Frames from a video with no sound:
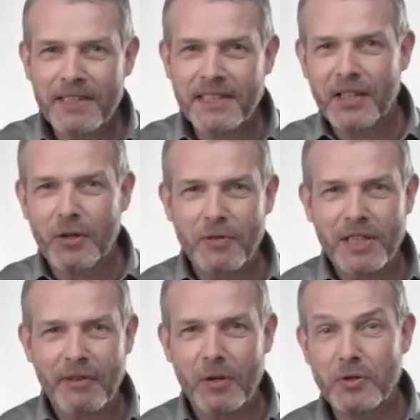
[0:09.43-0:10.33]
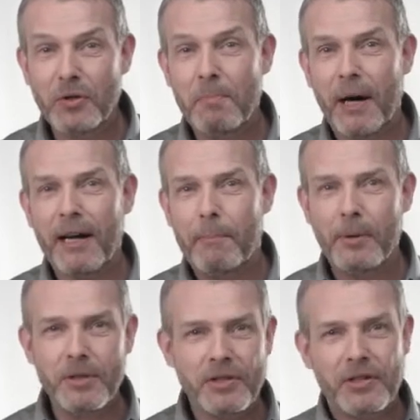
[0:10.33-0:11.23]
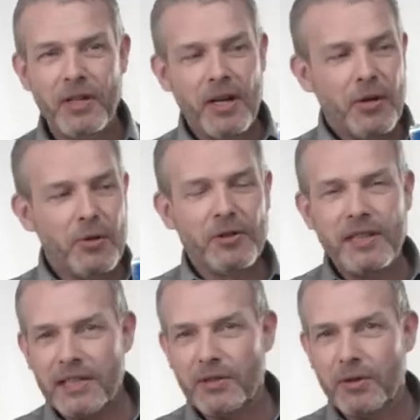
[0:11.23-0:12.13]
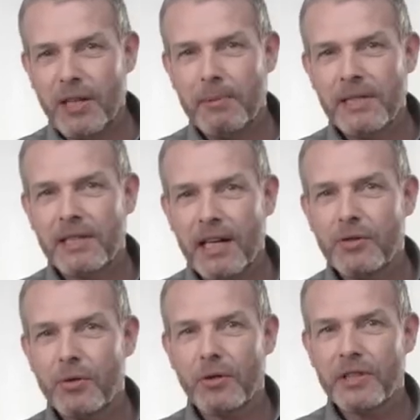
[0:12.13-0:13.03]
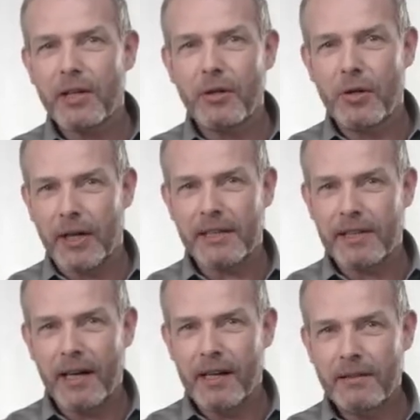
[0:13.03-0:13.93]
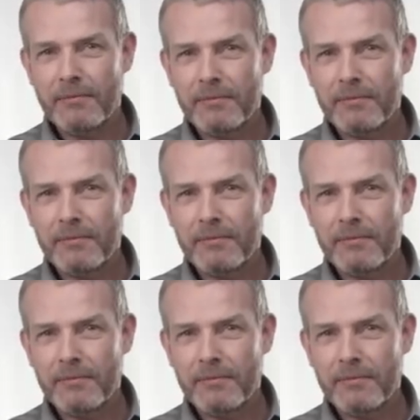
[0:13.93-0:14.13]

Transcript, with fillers: é porque recebeu pelo correio o teste de rastreio do cancro coloretal,